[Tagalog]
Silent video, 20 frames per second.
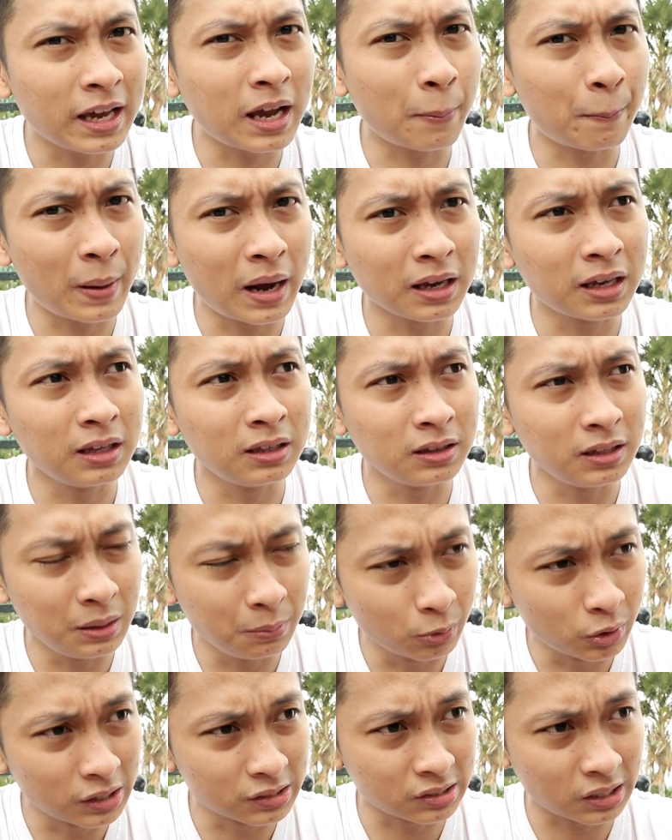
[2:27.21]
kapag hindi
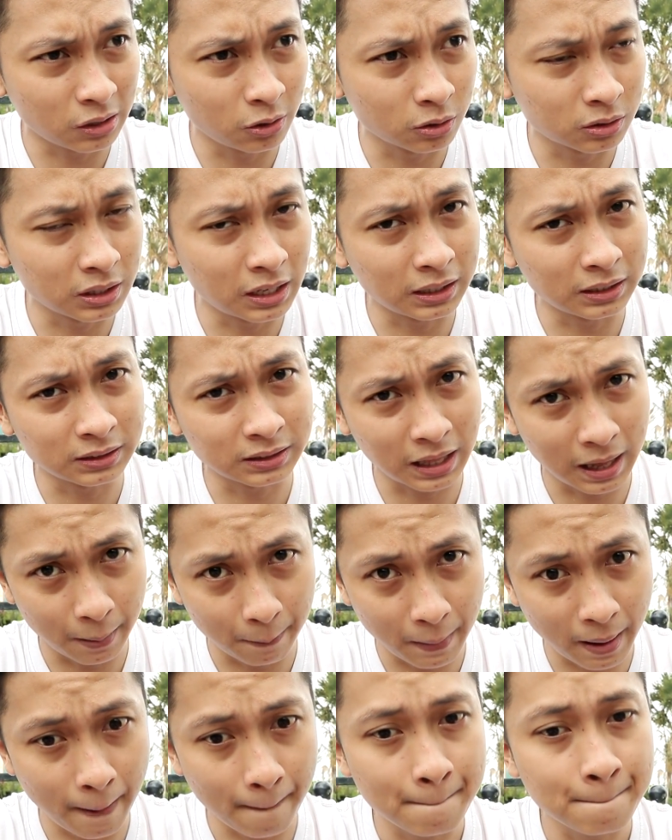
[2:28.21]
mo nasagot ng
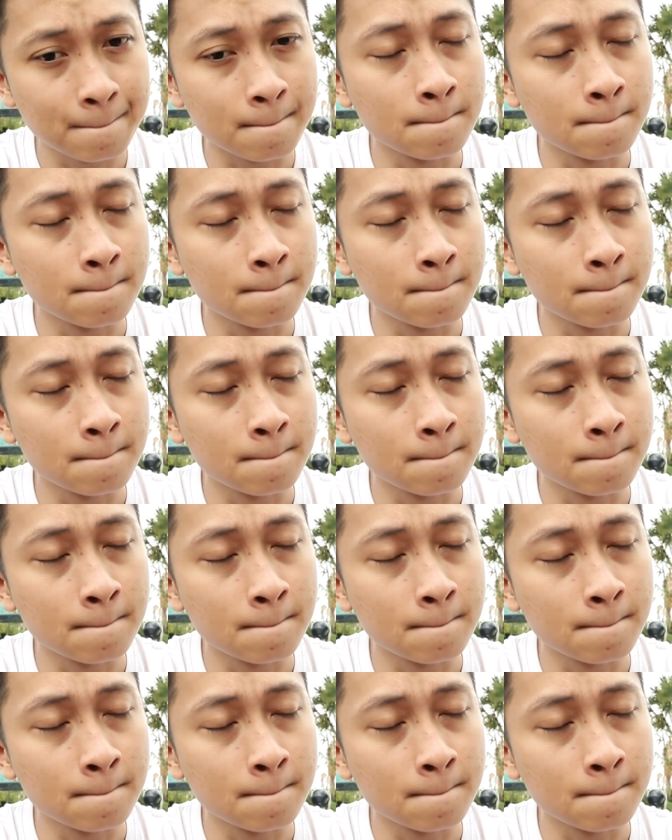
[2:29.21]
tama